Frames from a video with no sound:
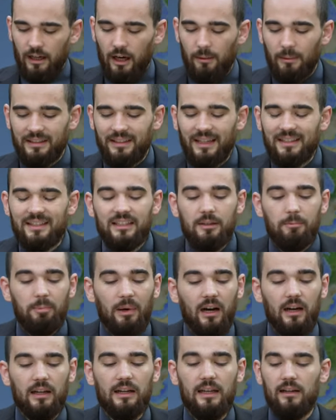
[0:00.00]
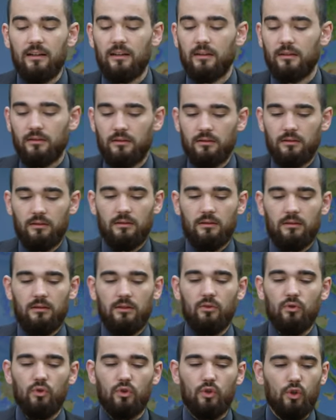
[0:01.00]
Aber das ist die Parallele
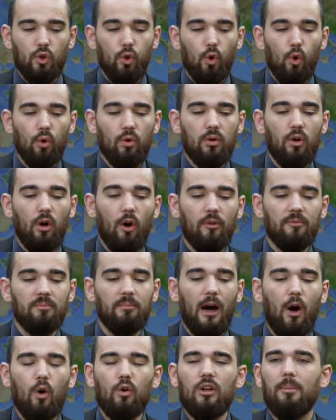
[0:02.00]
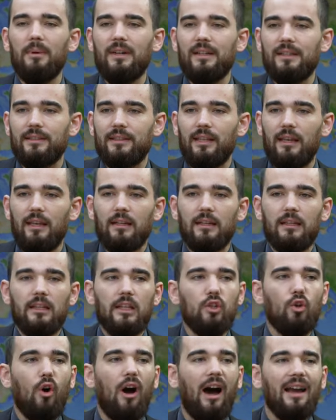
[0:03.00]
zu Offenbarung Kapitel 10.
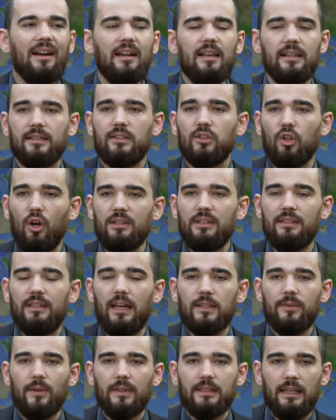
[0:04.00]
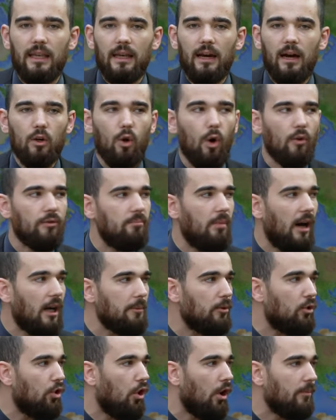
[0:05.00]
Johannes sollte das, was er
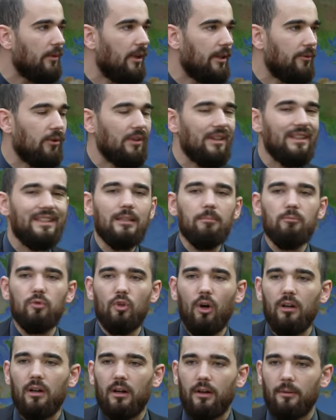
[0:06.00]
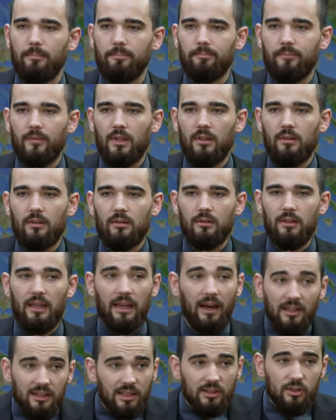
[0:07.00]
geoffenbart bekommen hat von den sieben Donnern,
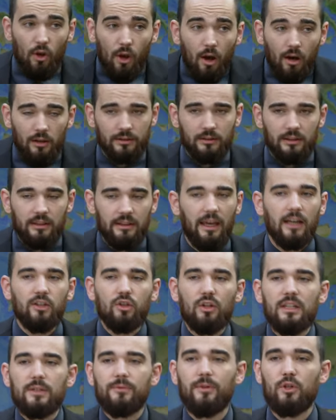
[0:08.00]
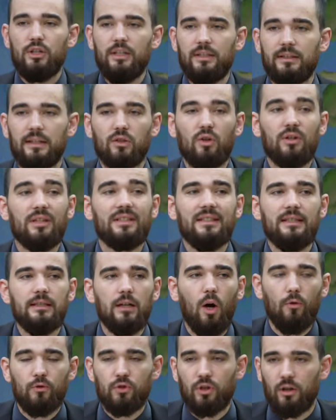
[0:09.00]
er hat es gehört. Er sollte es verschließen, er sollte es
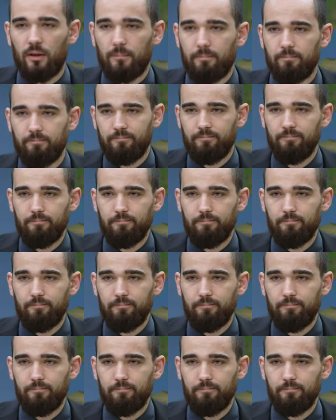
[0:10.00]
nicht aufschreiben.